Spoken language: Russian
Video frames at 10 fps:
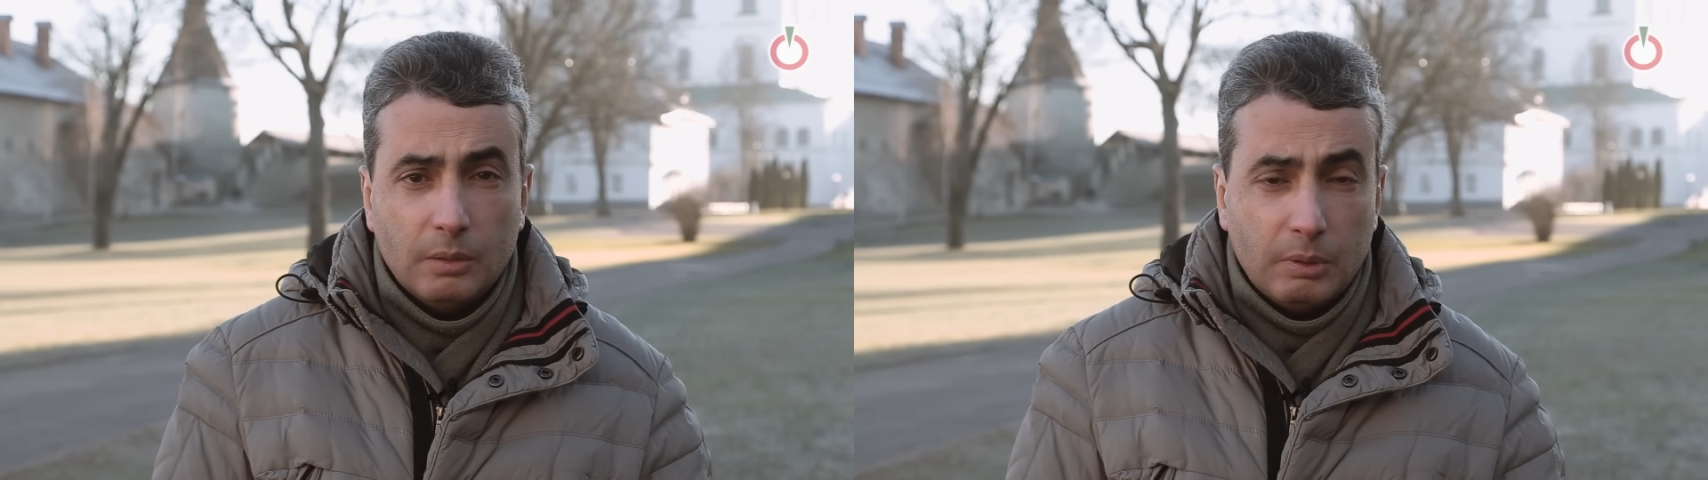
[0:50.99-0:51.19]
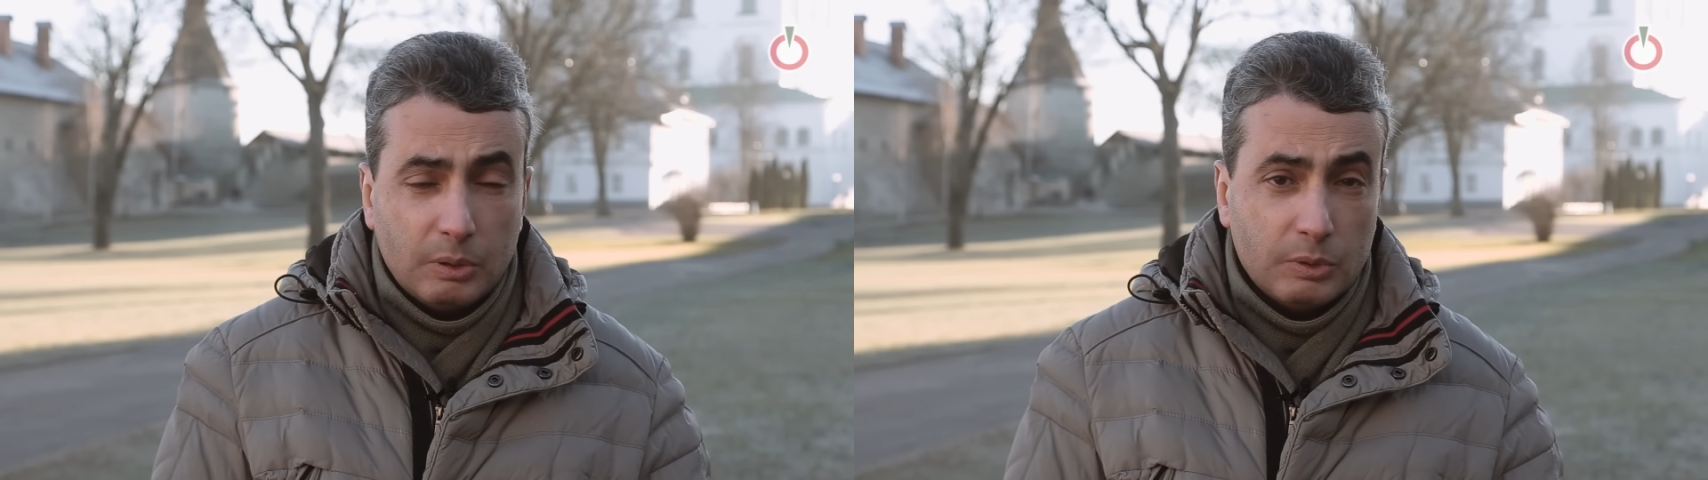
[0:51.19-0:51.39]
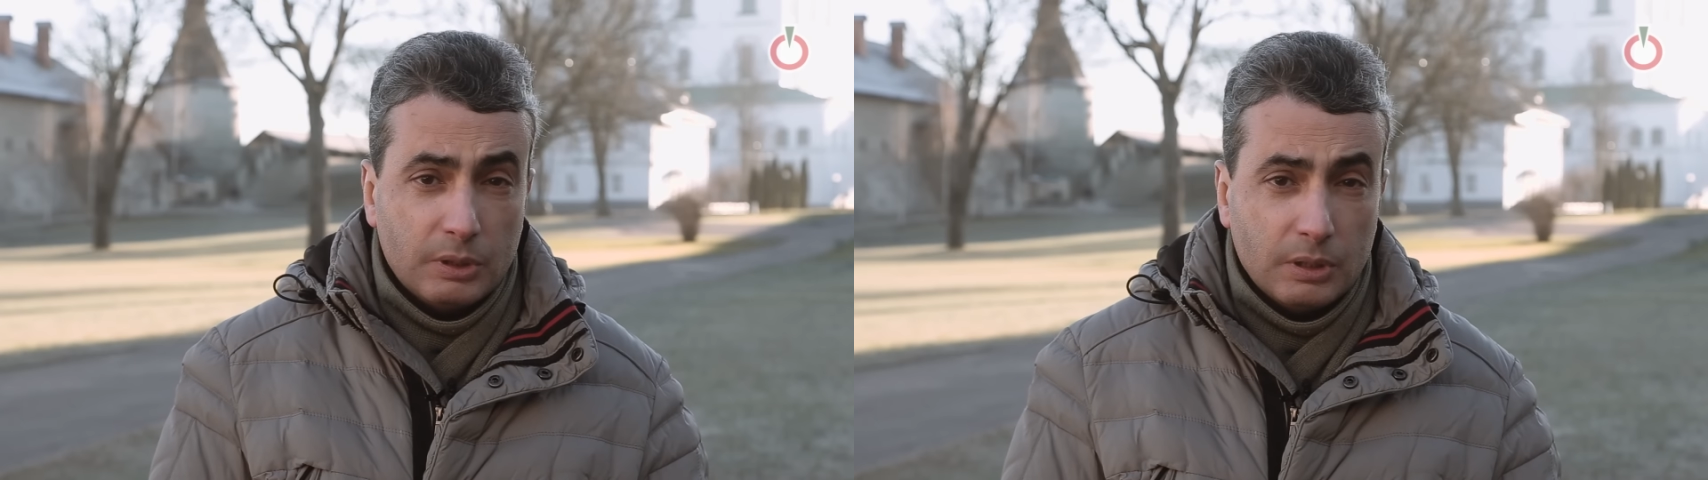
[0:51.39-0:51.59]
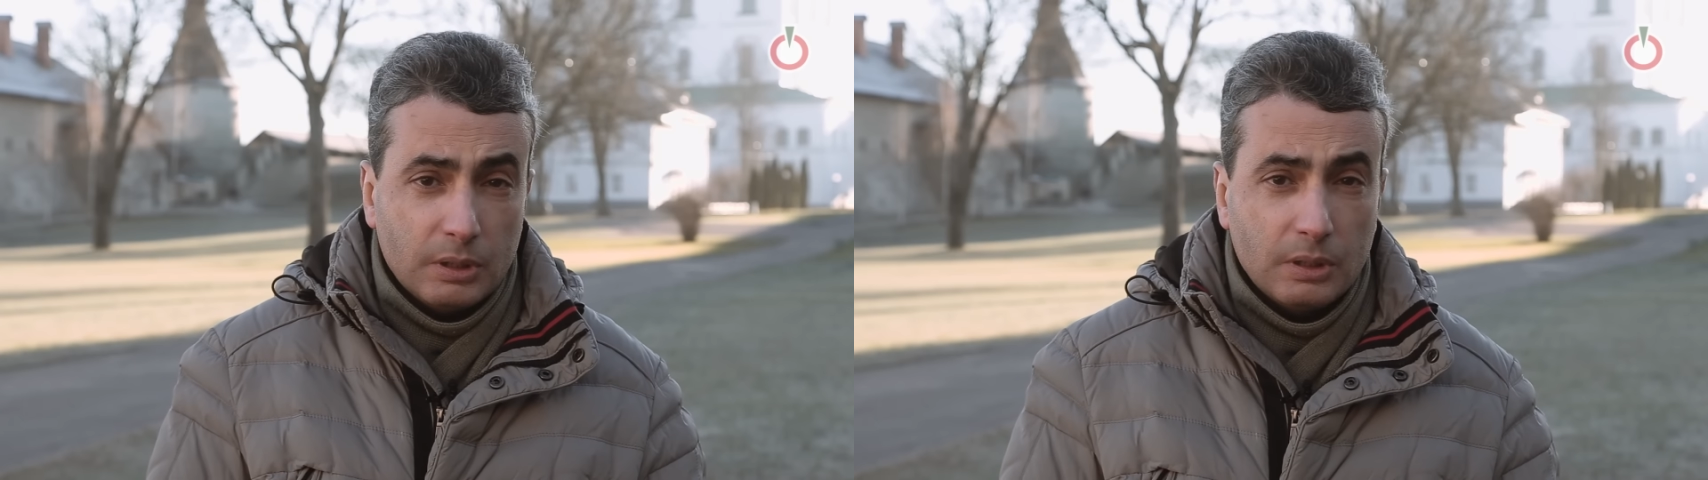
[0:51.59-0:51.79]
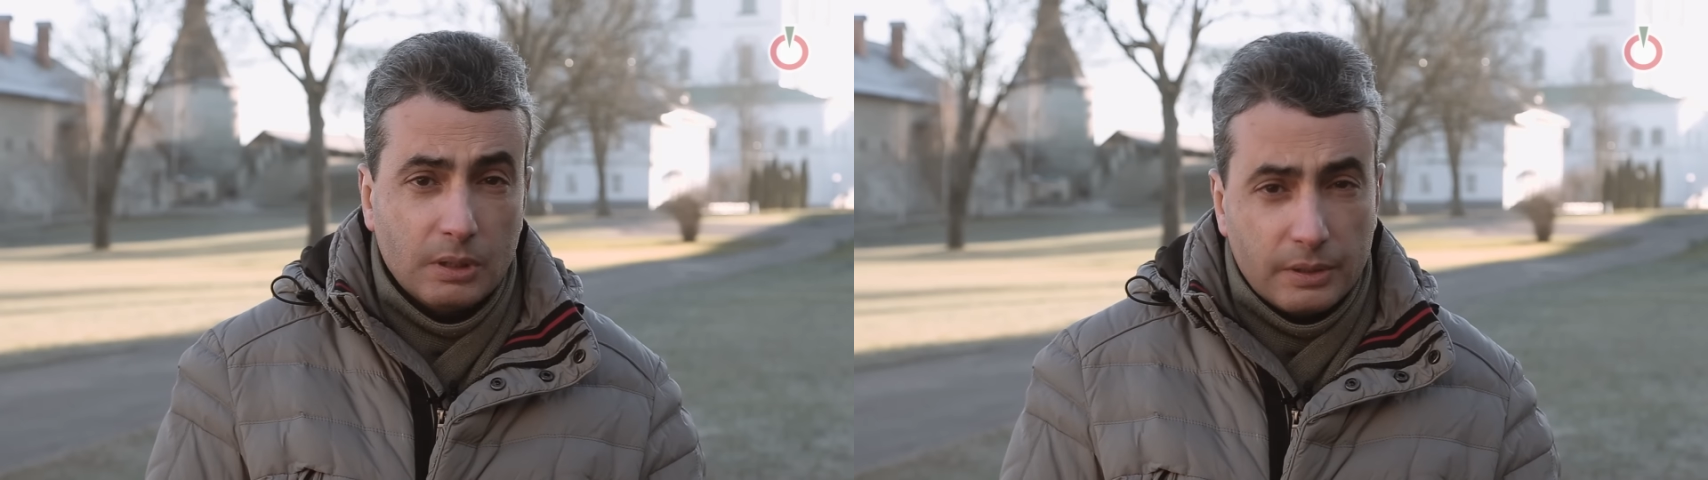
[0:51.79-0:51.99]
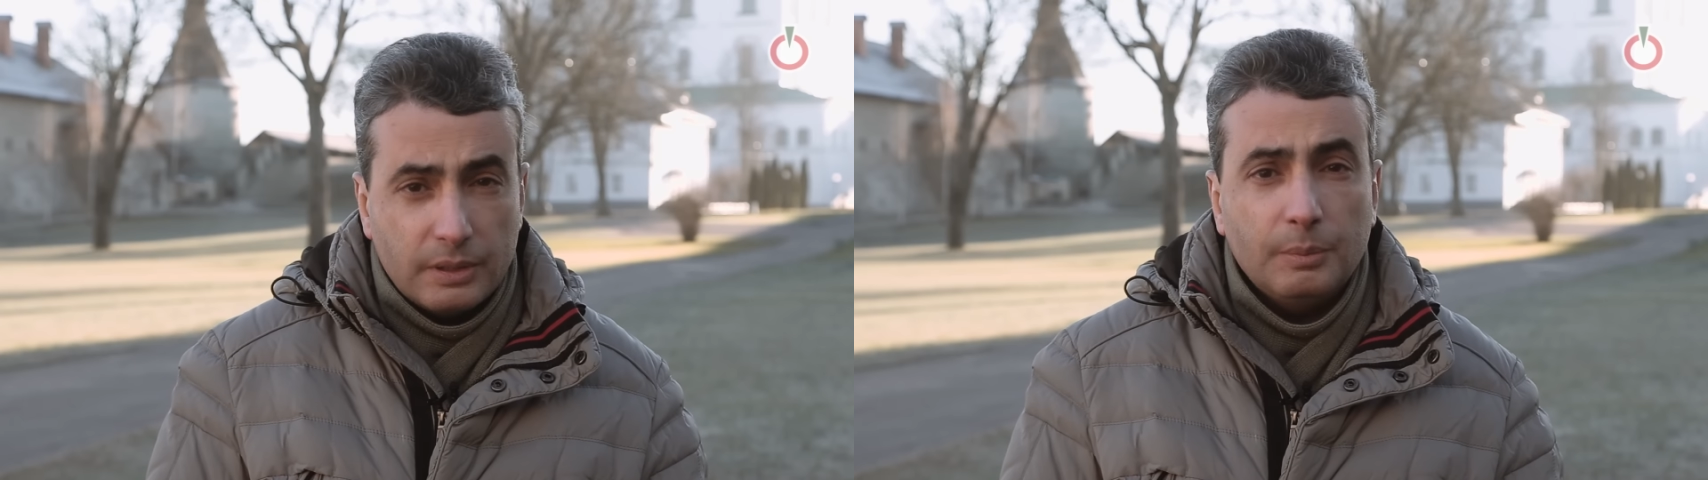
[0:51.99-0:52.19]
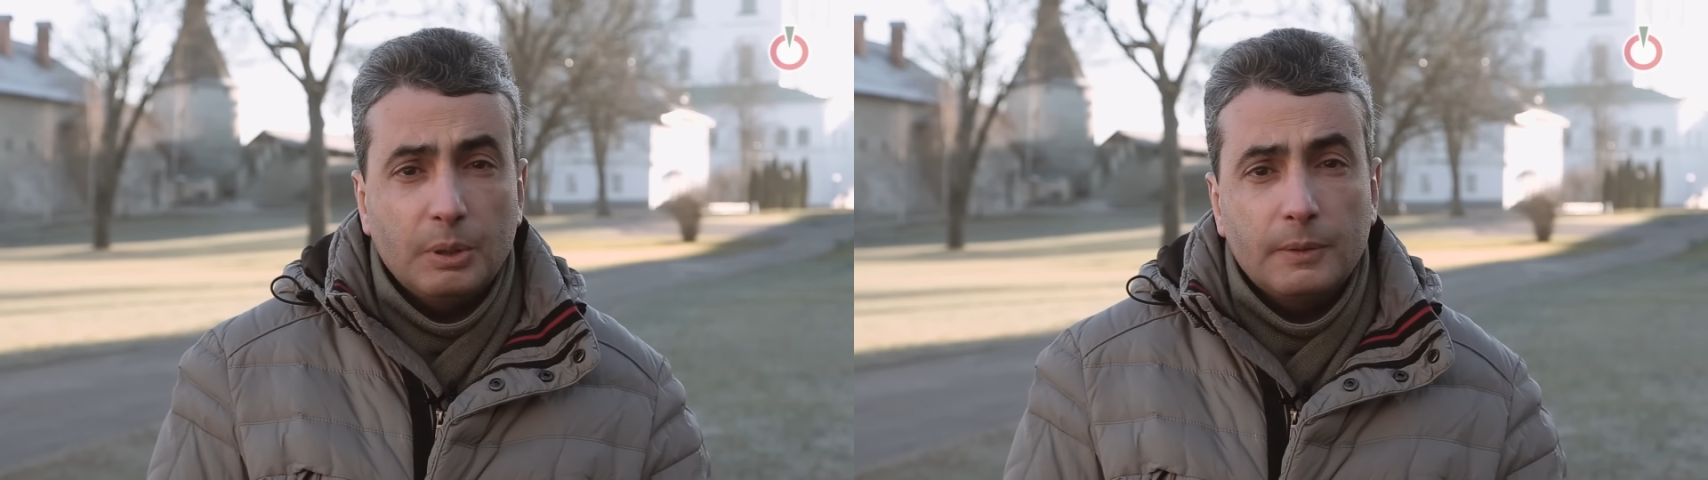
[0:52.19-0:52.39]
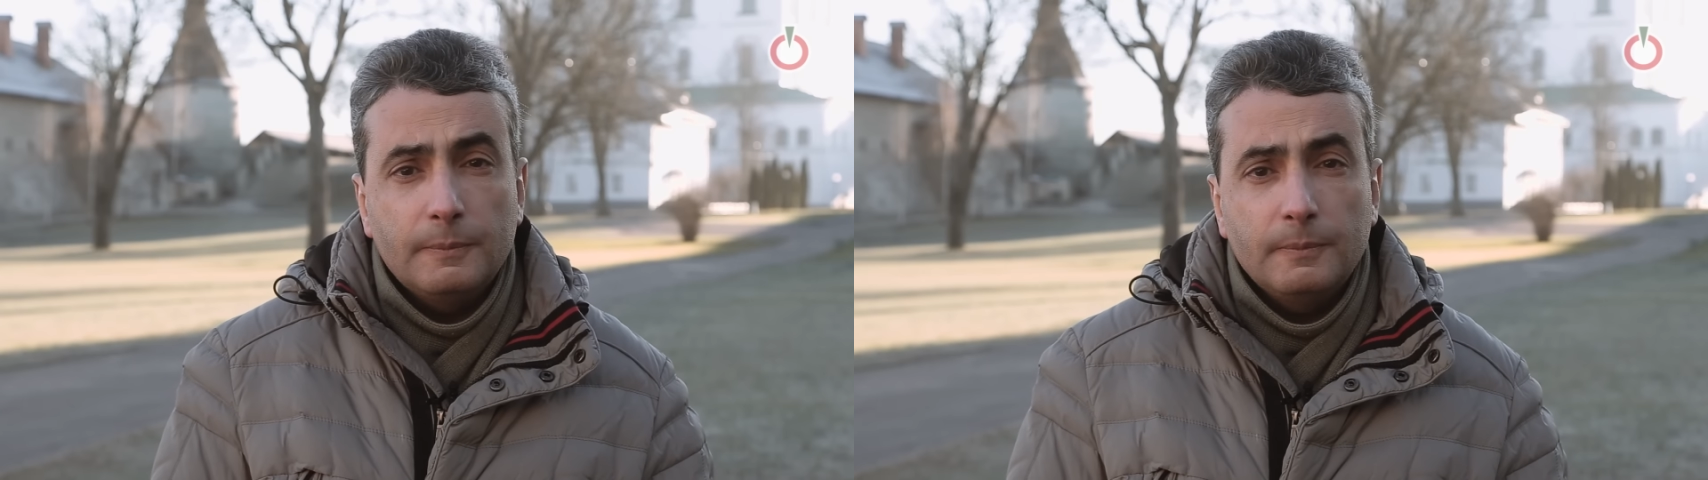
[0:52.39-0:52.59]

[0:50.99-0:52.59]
бороться за мир.